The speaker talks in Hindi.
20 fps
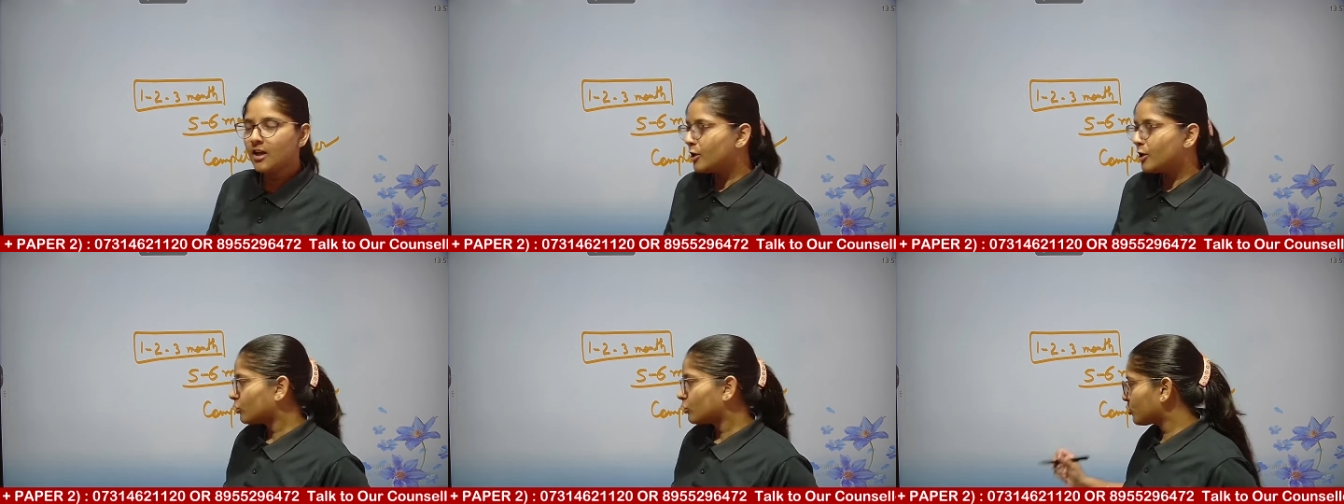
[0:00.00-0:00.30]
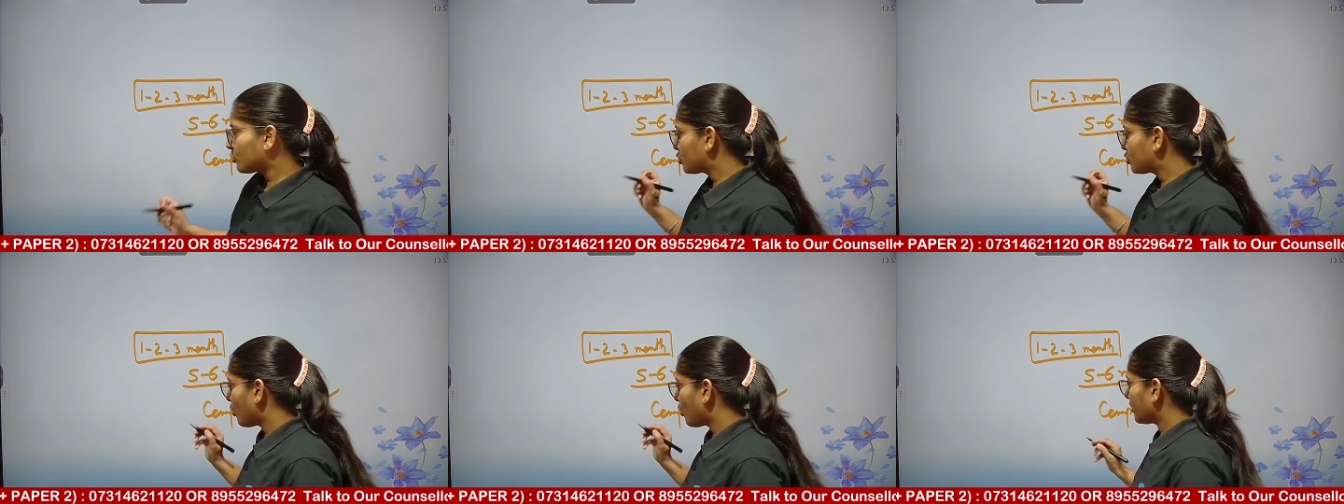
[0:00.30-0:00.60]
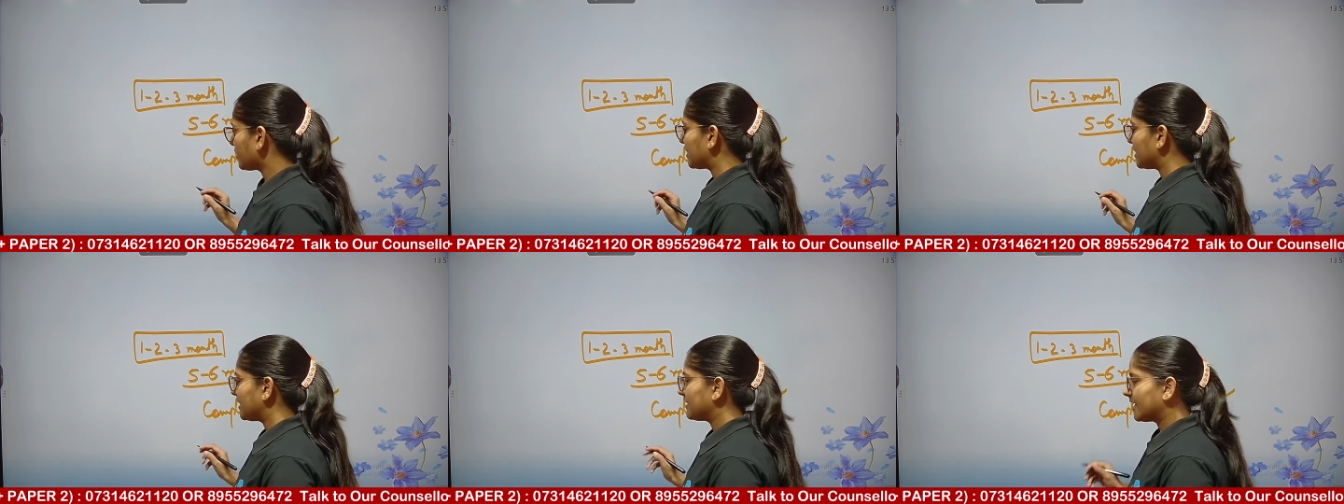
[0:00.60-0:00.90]
तो जो
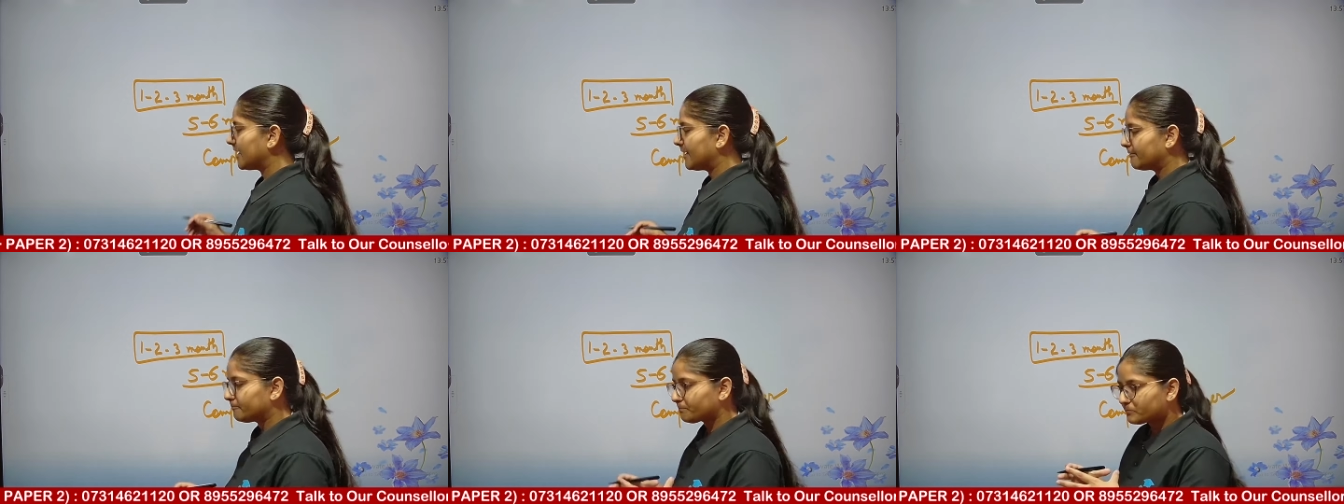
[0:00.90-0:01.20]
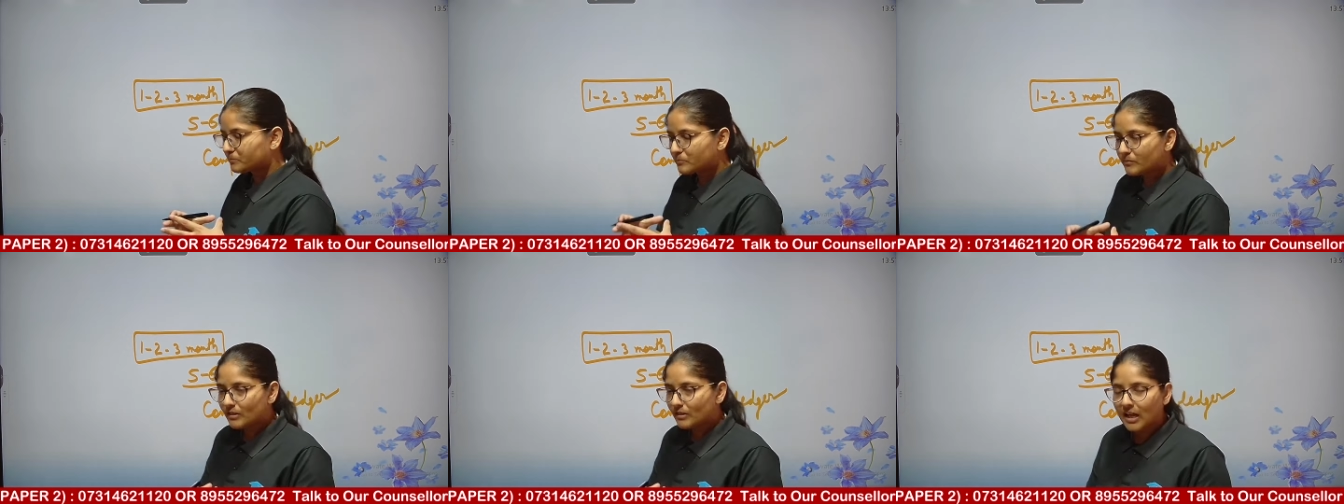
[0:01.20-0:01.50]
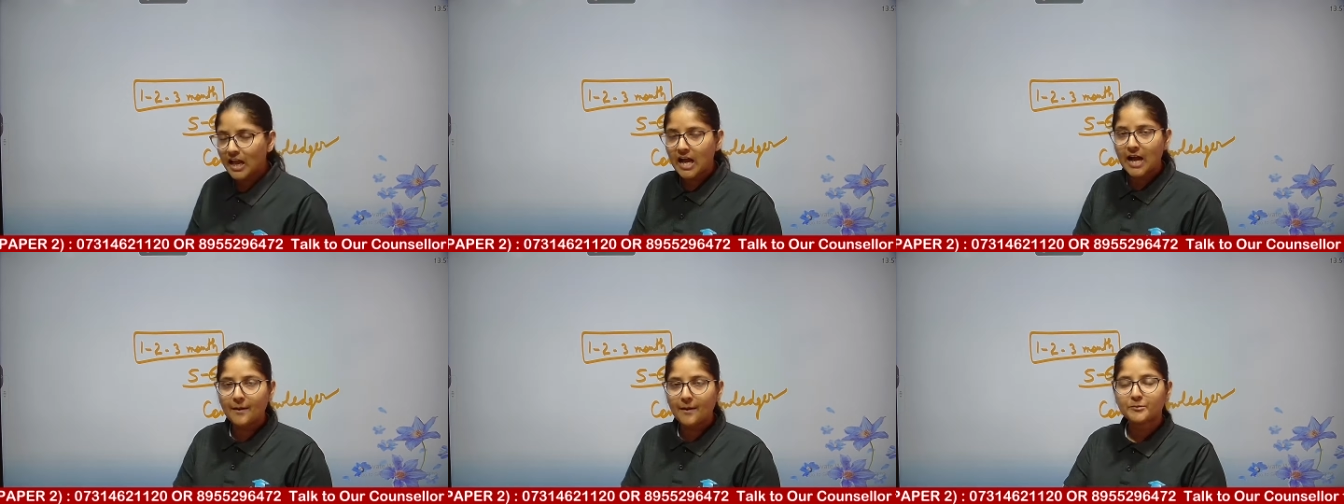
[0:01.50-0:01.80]
चीजें
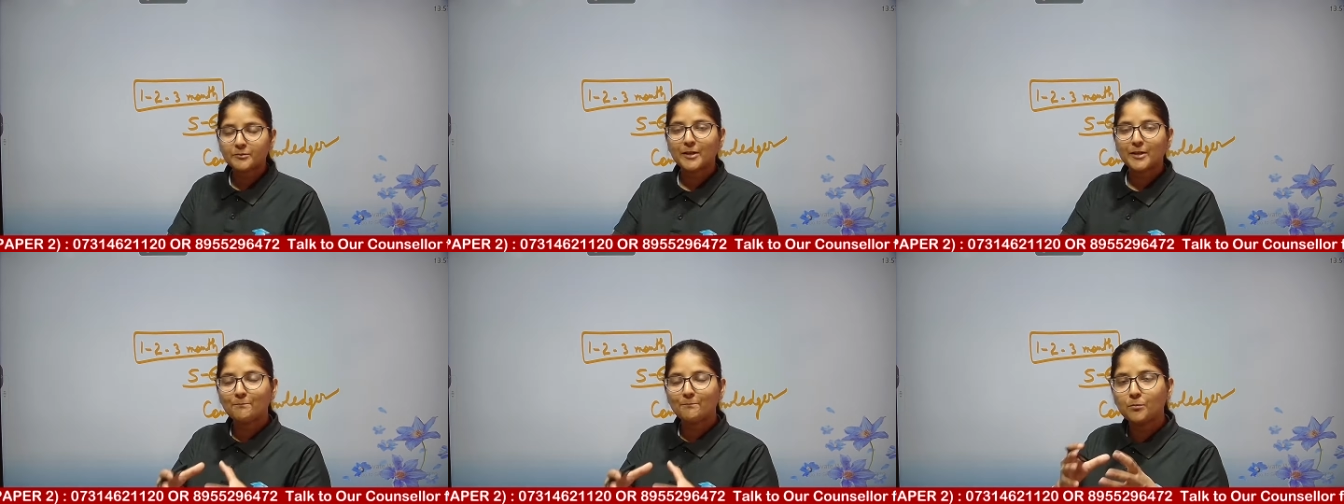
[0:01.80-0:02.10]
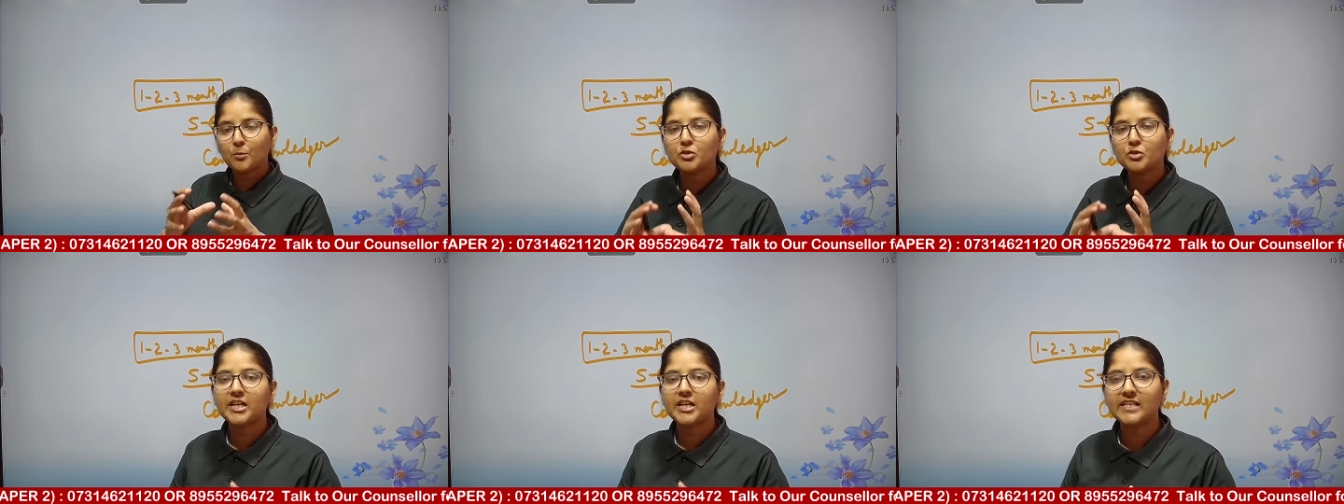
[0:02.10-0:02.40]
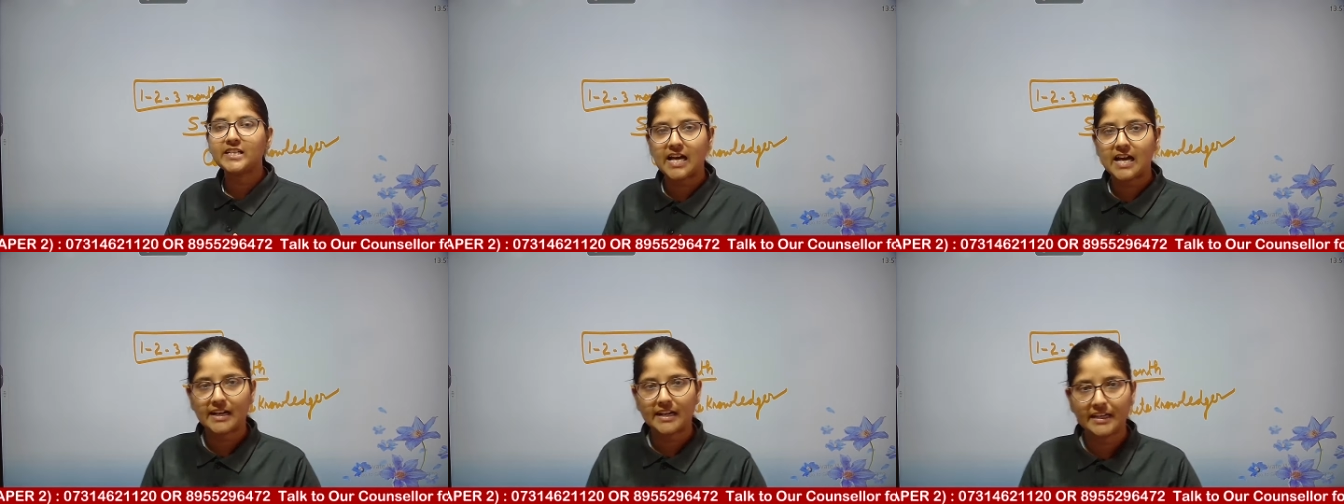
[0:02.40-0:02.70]
आपसे पूछी
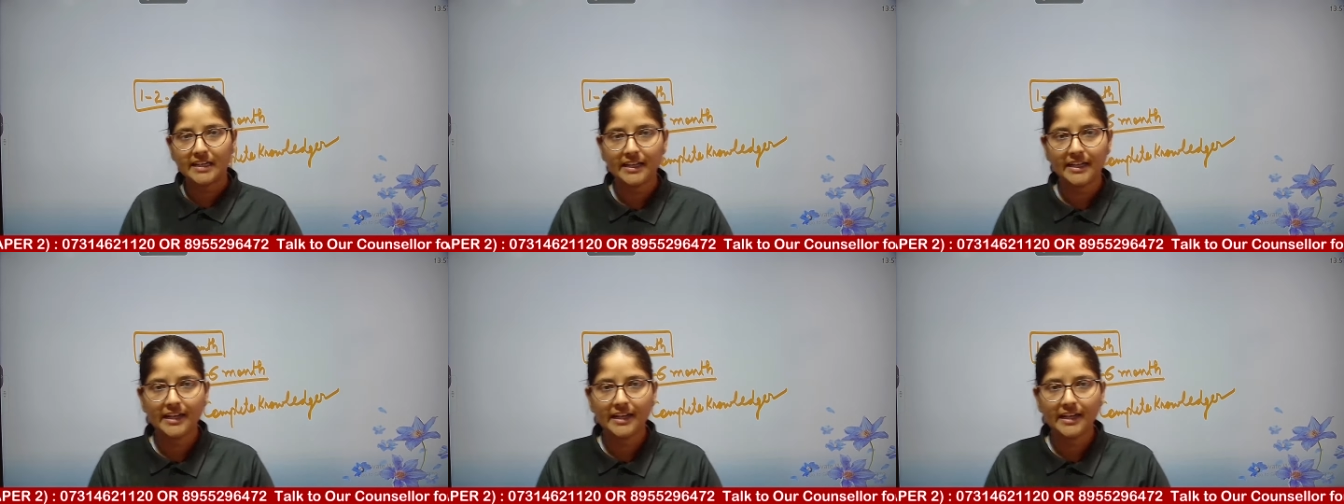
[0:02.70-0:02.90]
जा रही